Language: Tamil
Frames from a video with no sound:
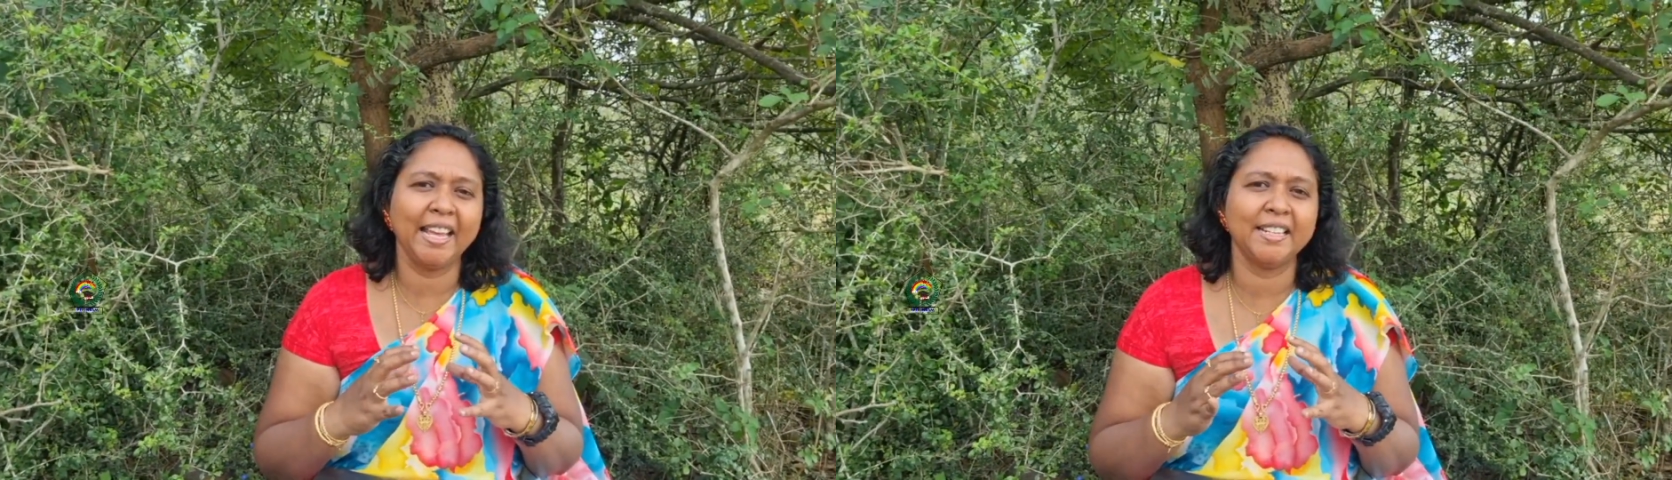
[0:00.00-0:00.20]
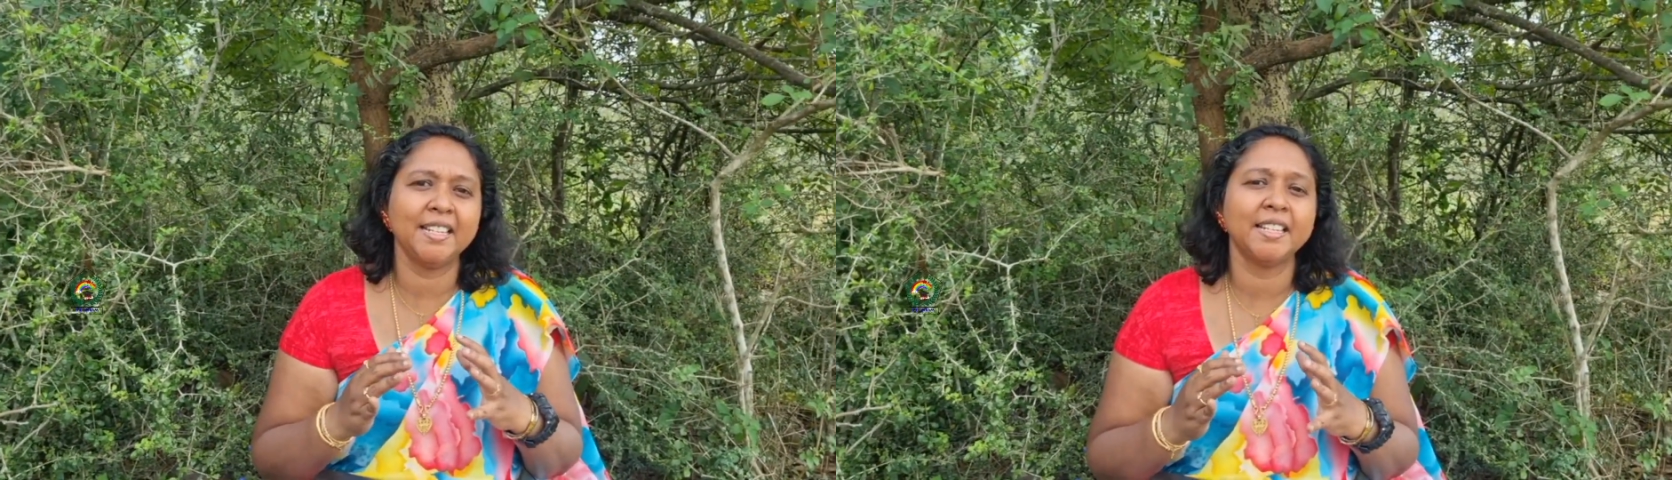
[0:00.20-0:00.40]

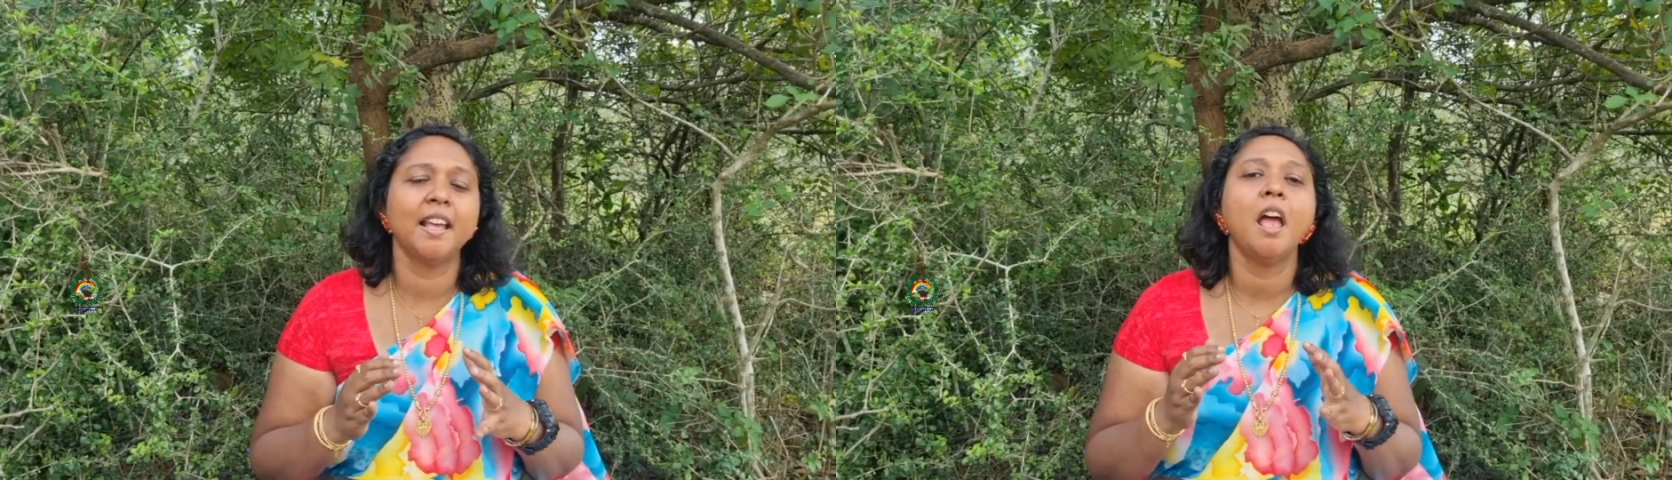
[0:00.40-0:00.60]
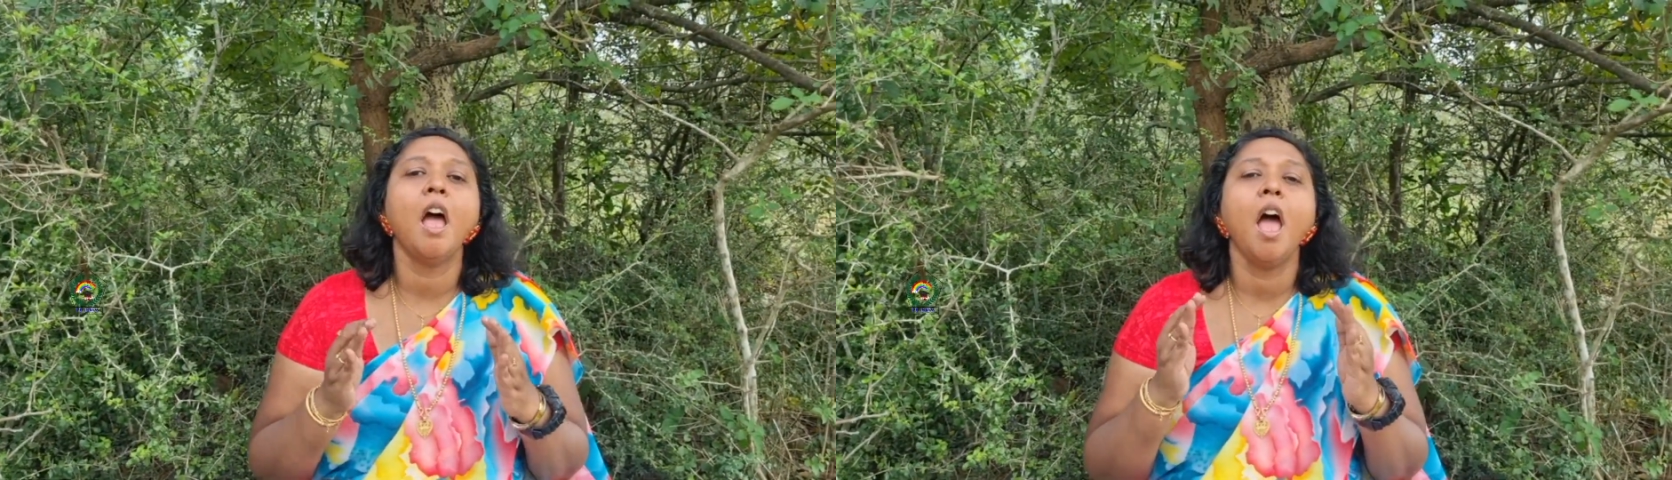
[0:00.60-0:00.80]
ஆண்ட்
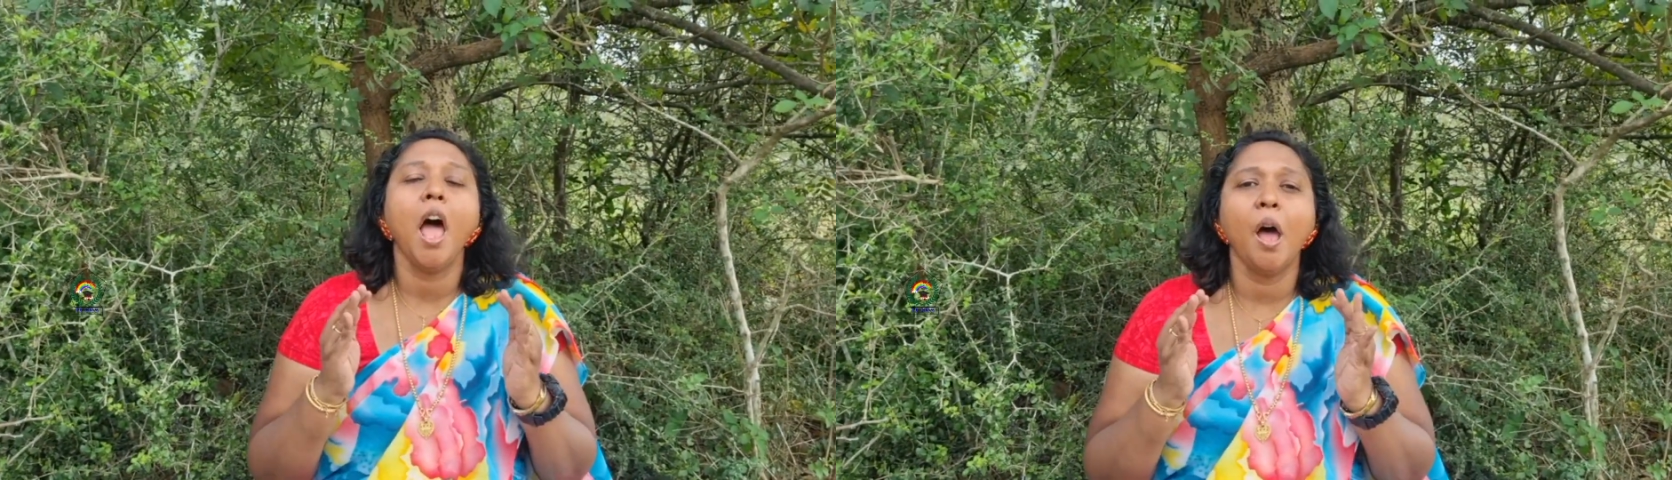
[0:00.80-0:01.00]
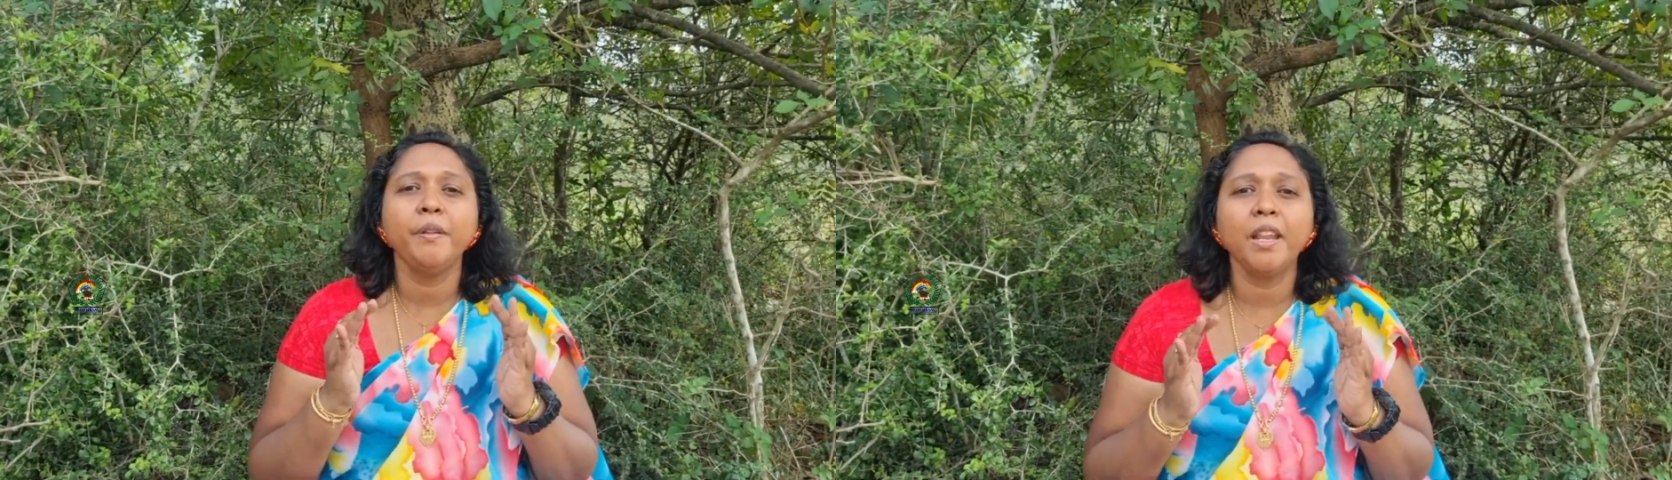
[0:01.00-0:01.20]

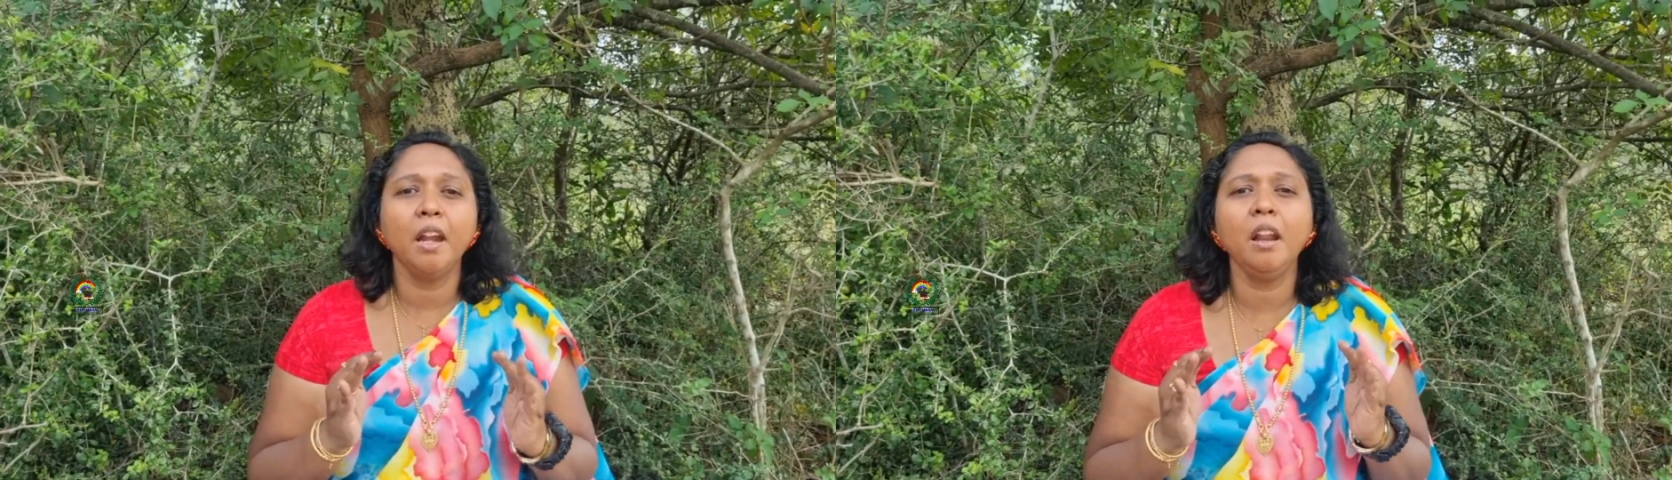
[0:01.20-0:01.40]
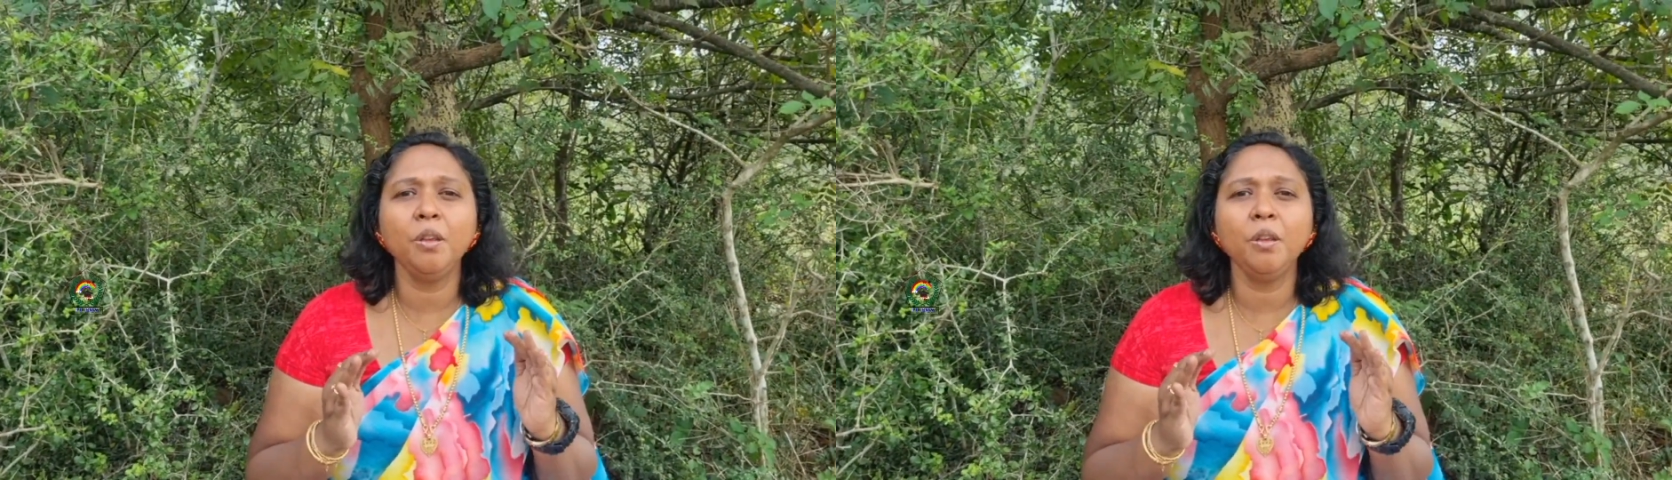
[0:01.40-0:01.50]
அவர் என்ன